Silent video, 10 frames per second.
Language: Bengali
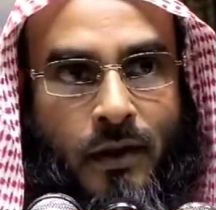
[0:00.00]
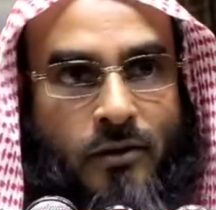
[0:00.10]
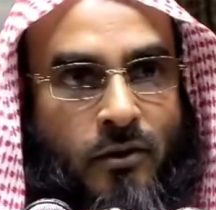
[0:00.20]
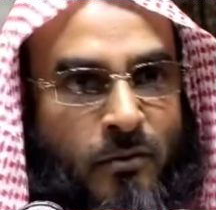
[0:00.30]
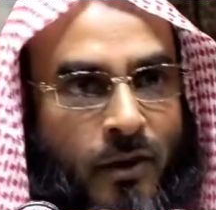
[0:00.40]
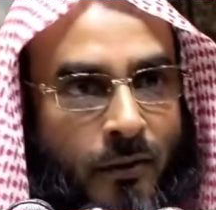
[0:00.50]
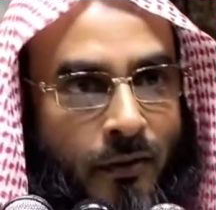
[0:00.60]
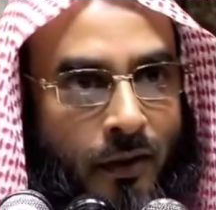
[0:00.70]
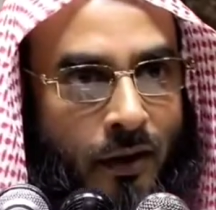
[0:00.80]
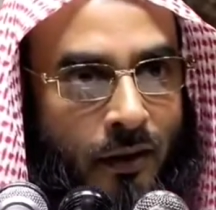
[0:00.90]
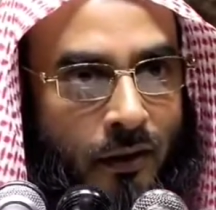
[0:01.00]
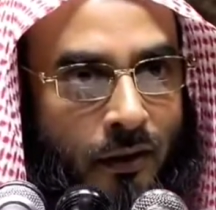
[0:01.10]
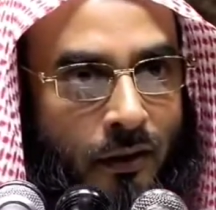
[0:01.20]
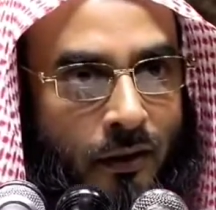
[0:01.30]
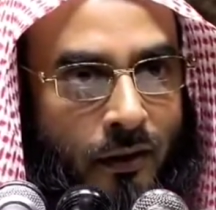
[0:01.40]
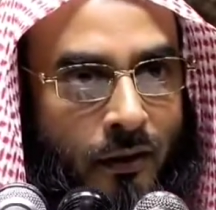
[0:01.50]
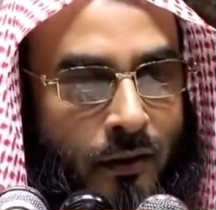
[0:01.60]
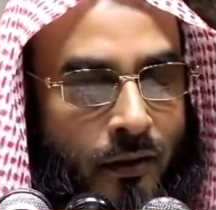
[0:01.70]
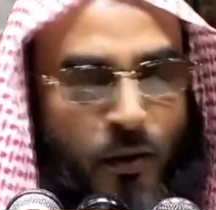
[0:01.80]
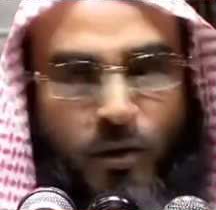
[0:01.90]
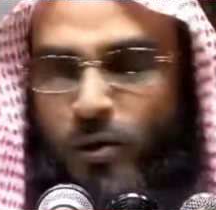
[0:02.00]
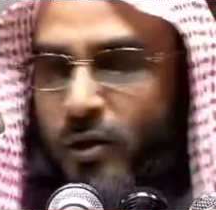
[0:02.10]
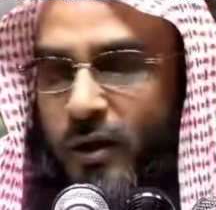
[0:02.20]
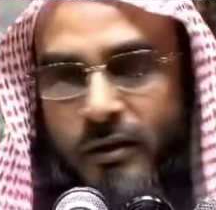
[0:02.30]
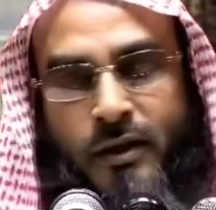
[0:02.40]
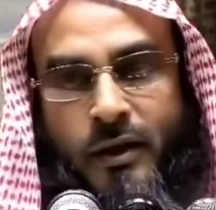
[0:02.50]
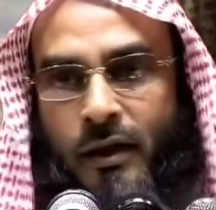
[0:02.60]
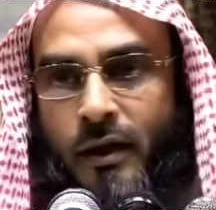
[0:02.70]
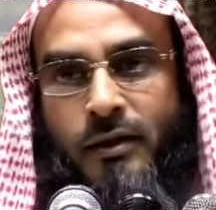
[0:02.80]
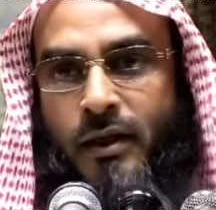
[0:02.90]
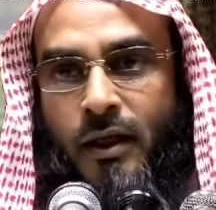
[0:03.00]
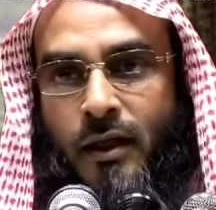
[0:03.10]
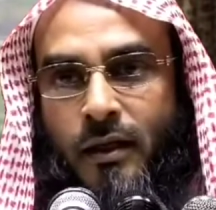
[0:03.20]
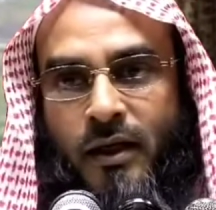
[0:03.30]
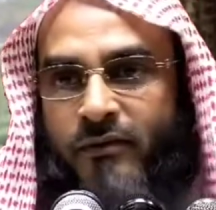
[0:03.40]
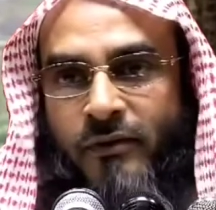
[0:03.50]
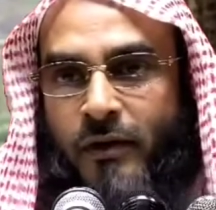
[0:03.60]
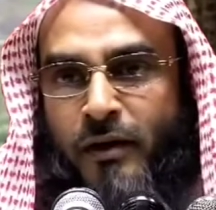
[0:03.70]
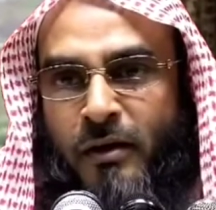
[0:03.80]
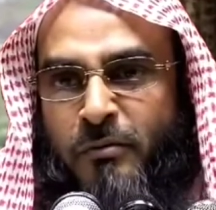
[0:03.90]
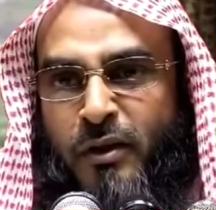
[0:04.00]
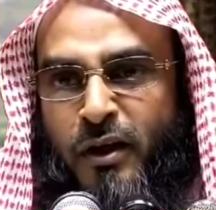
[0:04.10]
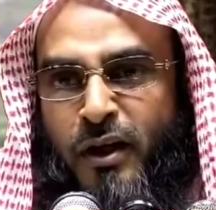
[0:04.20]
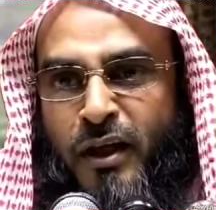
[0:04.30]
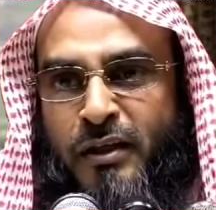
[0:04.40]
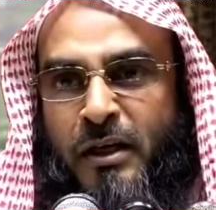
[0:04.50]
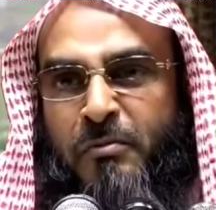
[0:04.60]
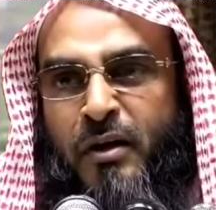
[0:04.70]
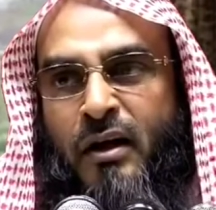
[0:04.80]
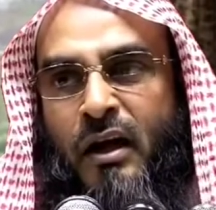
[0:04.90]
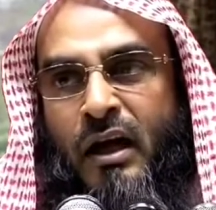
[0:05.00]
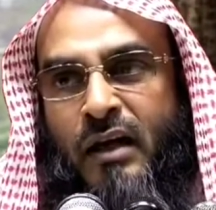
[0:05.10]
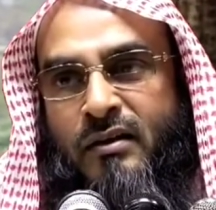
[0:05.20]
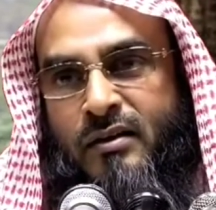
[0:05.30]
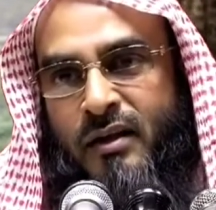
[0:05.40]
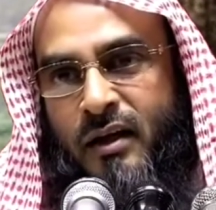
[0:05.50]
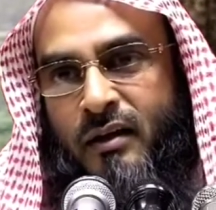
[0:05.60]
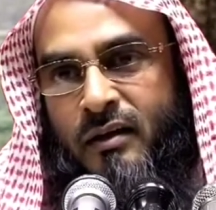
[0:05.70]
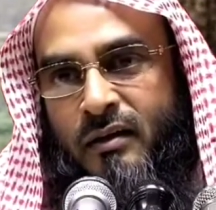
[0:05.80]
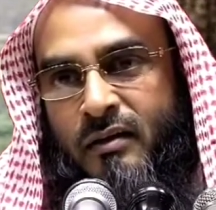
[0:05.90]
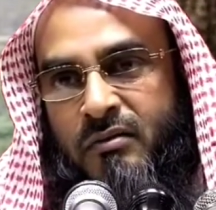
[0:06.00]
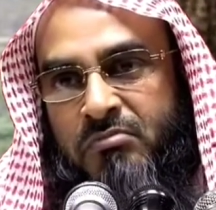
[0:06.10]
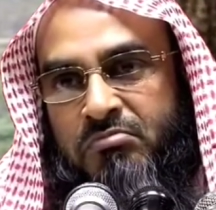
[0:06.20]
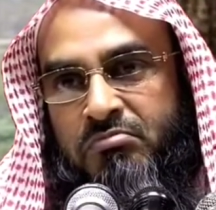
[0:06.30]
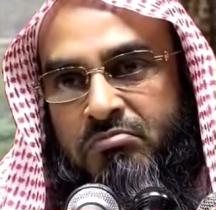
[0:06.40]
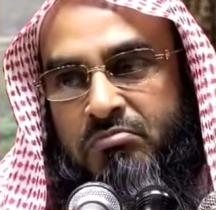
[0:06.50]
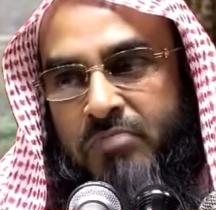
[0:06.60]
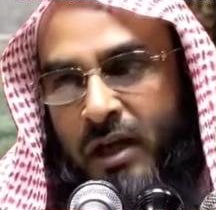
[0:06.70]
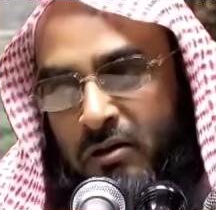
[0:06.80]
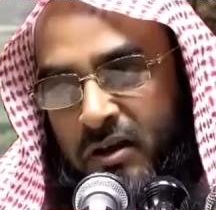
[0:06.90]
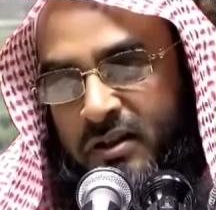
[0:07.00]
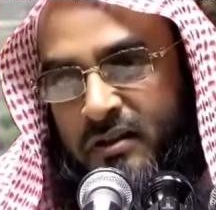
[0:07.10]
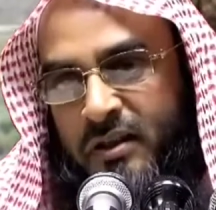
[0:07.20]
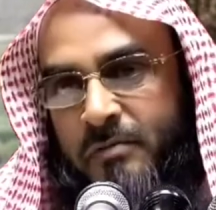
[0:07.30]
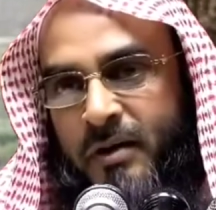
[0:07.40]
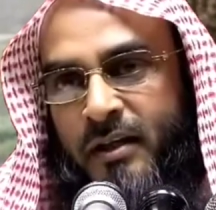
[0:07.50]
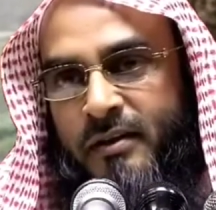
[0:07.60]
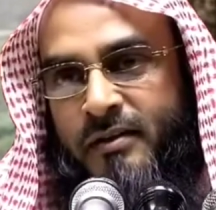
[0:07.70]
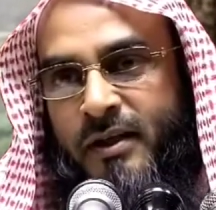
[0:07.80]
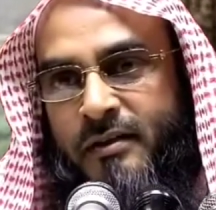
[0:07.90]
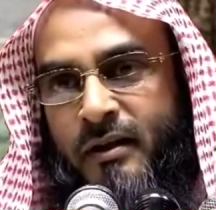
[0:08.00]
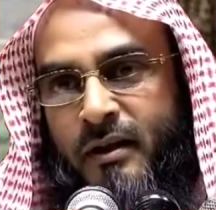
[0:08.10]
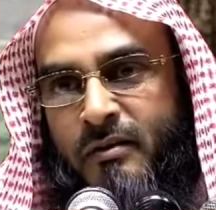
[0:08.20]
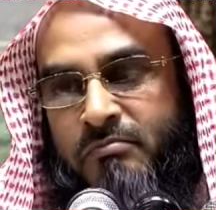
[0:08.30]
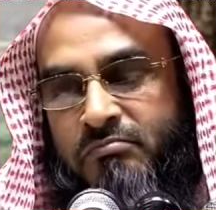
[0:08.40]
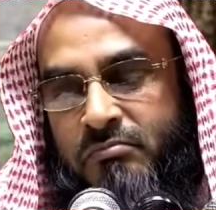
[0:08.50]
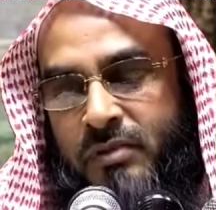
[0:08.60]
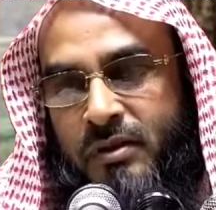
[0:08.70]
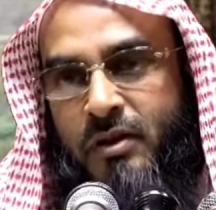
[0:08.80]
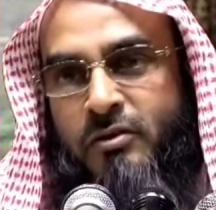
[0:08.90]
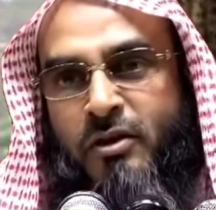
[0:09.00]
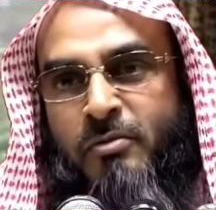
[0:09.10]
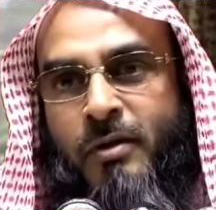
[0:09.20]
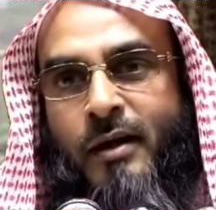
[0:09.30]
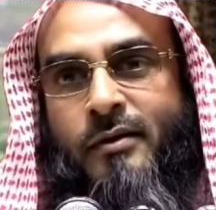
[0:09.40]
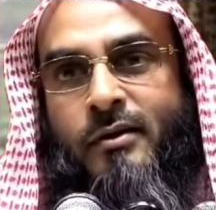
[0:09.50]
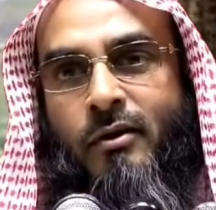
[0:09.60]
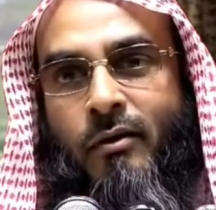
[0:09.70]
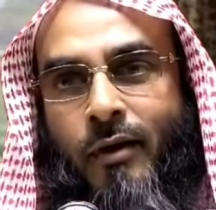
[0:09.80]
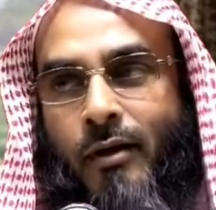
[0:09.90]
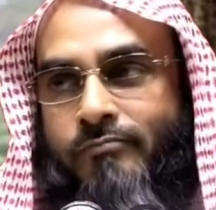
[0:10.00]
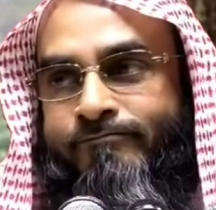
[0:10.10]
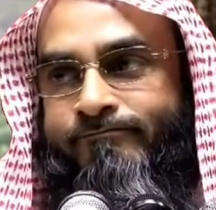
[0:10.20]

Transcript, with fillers: কাজকর্ম কিভাবে করি কোনোটাতে এইটা এই ফিলিং আমাদের নেই যে আমার হাতটা ভালো কাজের দিকে বাড়াইতে চাইছিলাম কেউ যেন বাড়াইতে দিল না